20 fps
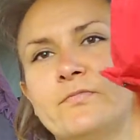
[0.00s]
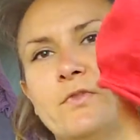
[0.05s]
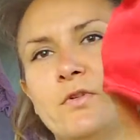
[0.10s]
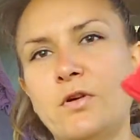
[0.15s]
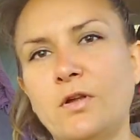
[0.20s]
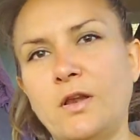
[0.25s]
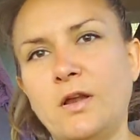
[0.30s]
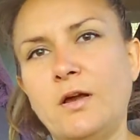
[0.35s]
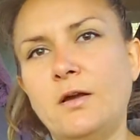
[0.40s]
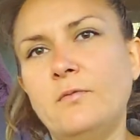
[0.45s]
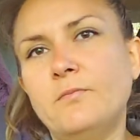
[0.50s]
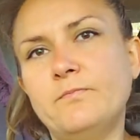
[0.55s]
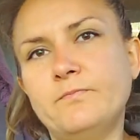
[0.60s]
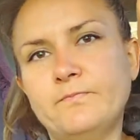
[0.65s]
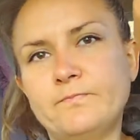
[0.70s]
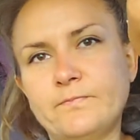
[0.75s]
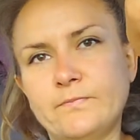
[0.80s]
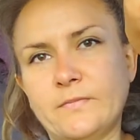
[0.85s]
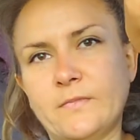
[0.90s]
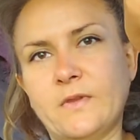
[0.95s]
voilà.
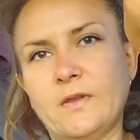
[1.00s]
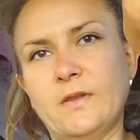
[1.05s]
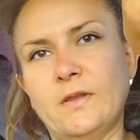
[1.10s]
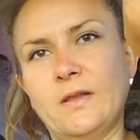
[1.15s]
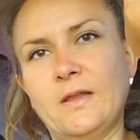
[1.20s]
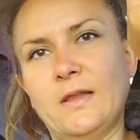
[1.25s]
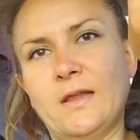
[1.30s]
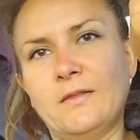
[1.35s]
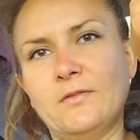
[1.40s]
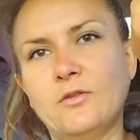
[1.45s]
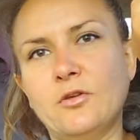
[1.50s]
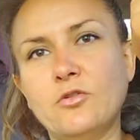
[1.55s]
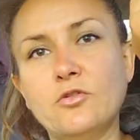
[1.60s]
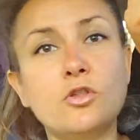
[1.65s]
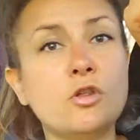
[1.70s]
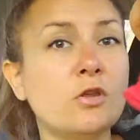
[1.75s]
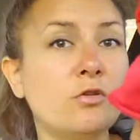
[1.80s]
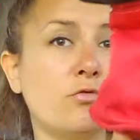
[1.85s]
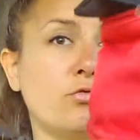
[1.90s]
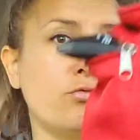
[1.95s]
Là-dedans,
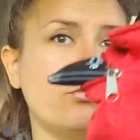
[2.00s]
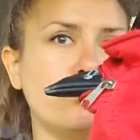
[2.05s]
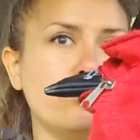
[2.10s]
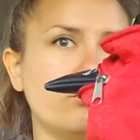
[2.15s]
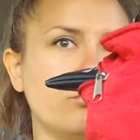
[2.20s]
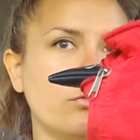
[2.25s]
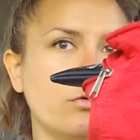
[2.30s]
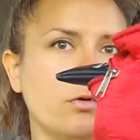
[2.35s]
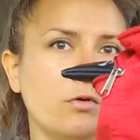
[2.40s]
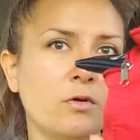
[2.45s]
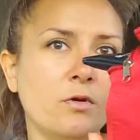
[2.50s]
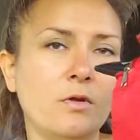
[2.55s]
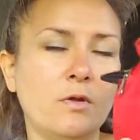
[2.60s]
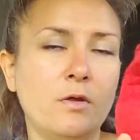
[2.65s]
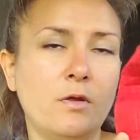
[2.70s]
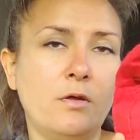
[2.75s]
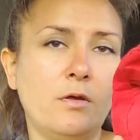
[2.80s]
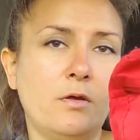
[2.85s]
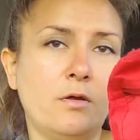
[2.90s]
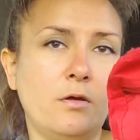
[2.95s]
j'ai tout.
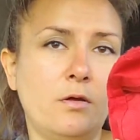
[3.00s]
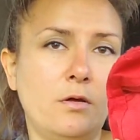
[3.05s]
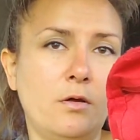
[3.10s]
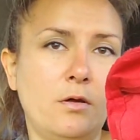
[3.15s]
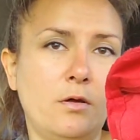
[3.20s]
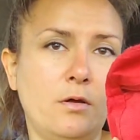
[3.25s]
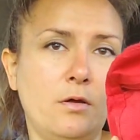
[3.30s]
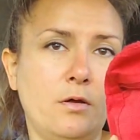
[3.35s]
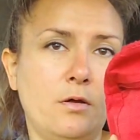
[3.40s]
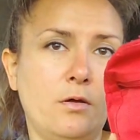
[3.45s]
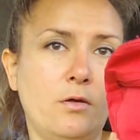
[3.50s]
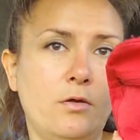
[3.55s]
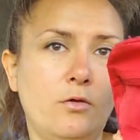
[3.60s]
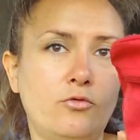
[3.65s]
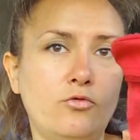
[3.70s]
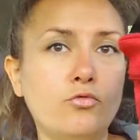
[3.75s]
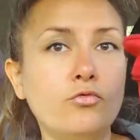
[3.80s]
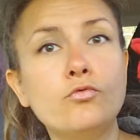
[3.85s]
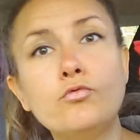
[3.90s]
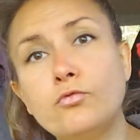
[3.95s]
Euh,
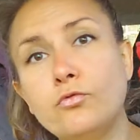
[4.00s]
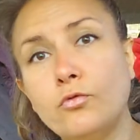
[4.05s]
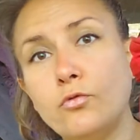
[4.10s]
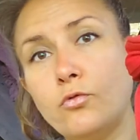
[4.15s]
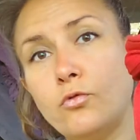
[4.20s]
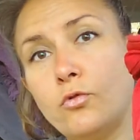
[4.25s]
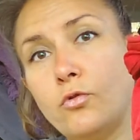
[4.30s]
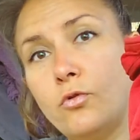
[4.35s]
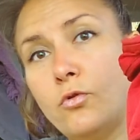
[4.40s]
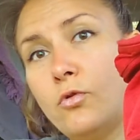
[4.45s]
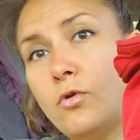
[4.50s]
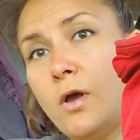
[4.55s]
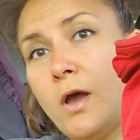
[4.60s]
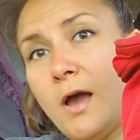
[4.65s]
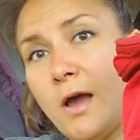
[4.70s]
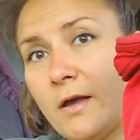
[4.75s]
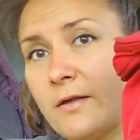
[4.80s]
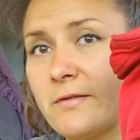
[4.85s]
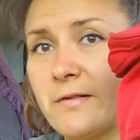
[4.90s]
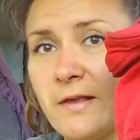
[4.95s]
tout de
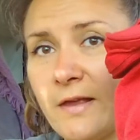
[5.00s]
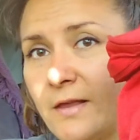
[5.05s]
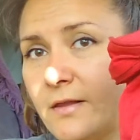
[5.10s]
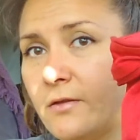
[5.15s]
A à Z.